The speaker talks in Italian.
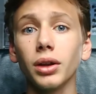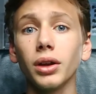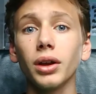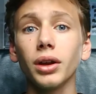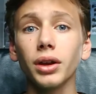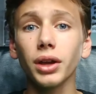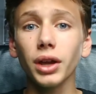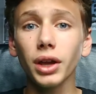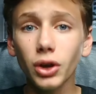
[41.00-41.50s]

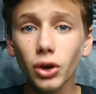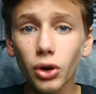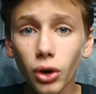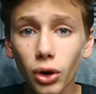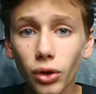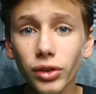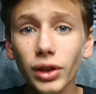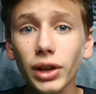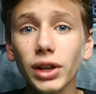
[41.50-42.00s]
che
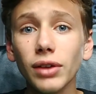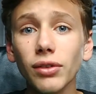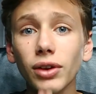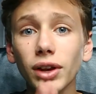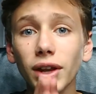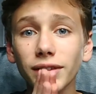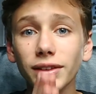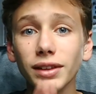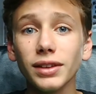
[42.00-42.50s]
cosa gli
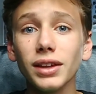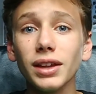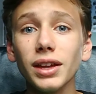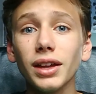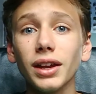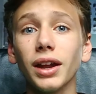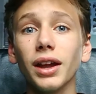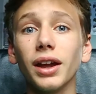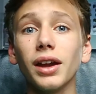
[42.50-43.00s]
volete
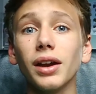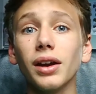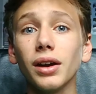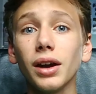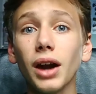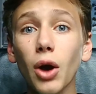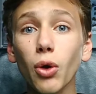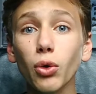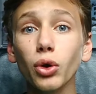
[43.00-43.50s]
dire
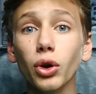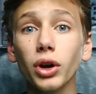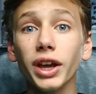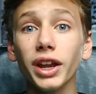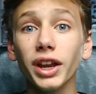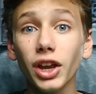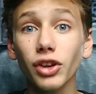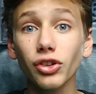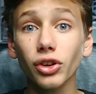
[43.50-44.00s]
a uno che
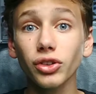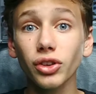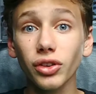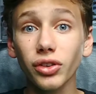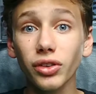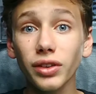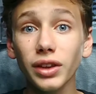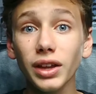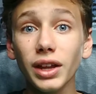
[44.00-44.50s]
riesce a
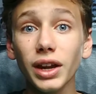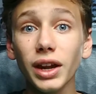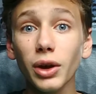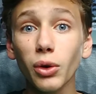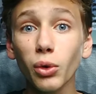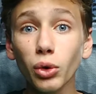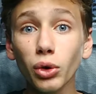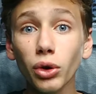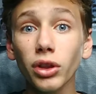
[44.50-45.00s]
gestire
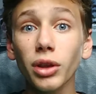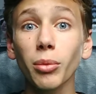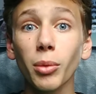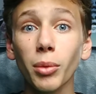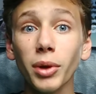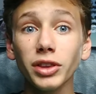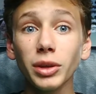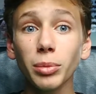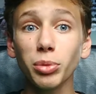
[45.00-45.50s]
uno dei
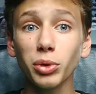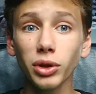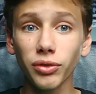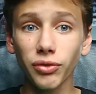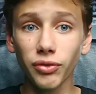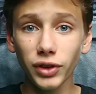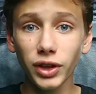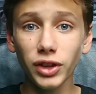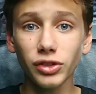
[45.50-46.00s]
momenti più
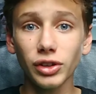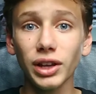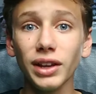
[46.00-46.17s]
difficili,